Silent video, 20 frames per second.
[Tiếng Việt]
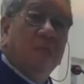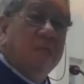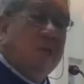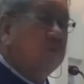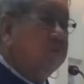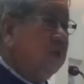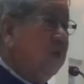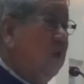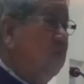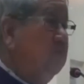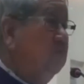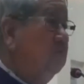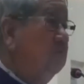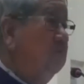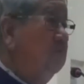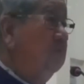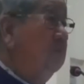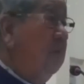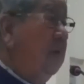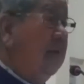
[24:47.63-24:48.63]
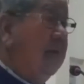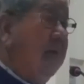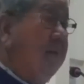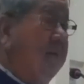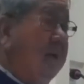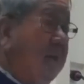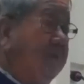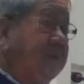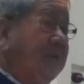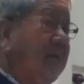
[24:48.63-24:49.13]
Đọc xong, các
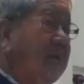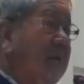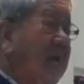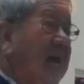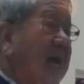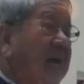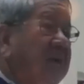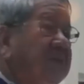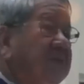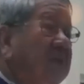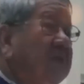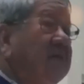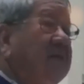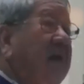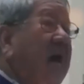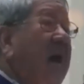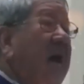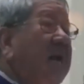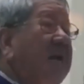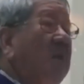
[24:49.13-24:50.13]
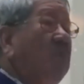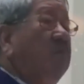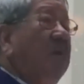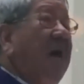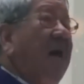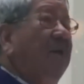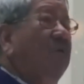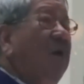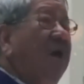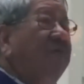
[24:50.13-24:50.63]
em gấp sách lại, tất cả đọc
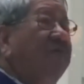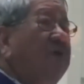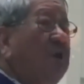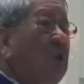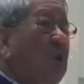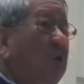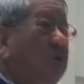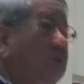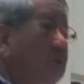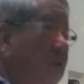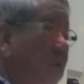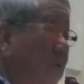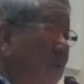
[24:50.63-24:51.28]
lại đoạn vừa rồi.